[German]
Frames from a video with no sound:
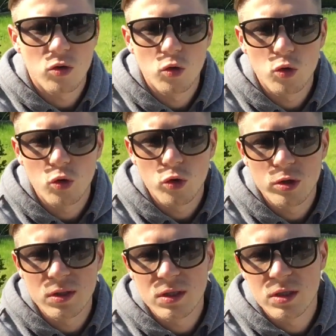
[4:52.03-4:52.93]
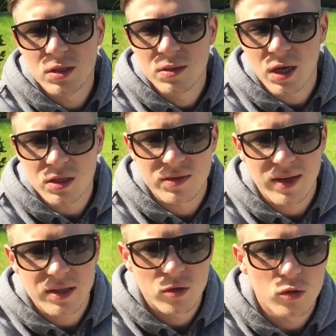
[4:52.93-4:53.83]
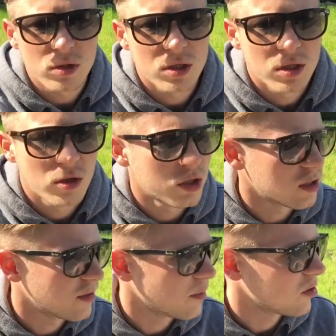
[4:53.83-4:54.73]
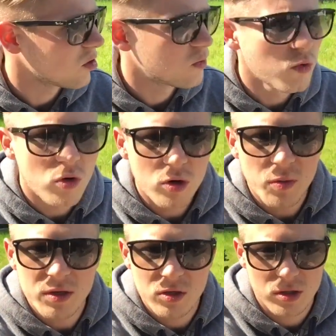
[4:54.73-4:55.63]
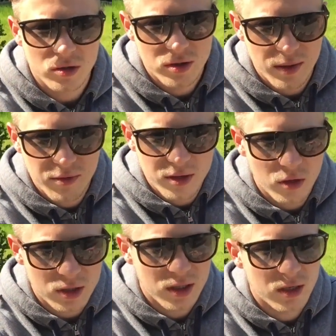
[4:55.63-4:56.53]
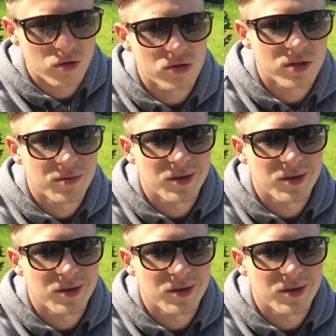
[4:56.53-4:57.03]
Und äh, ja, soweit so gut. Leute, wenn ihr mein neues Buch übrigens kostenlos haben wollt, auch den Link unten in,